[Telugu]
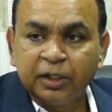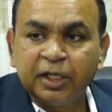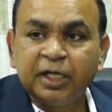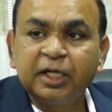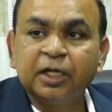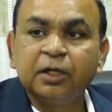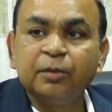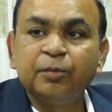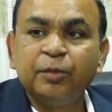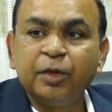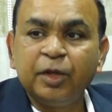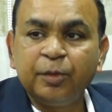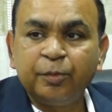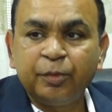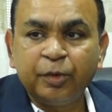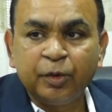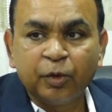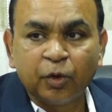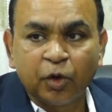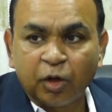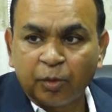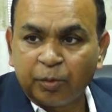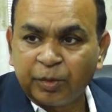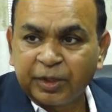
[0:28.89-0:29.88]
లైక్
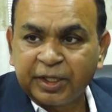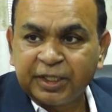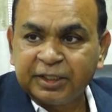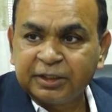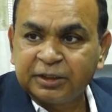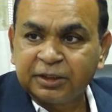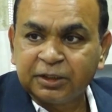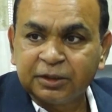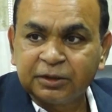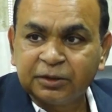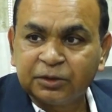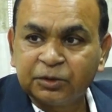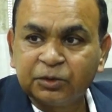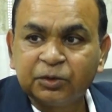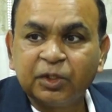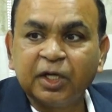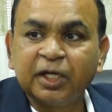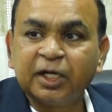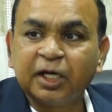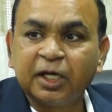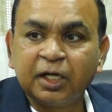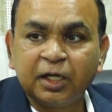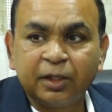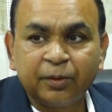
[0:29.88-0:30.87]
బీపీఓ ఆపరేషన్స్
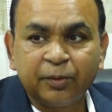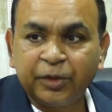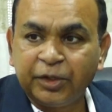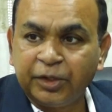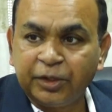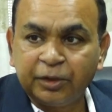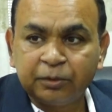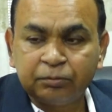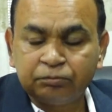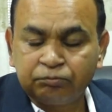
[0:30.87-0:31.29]
అలాంటివి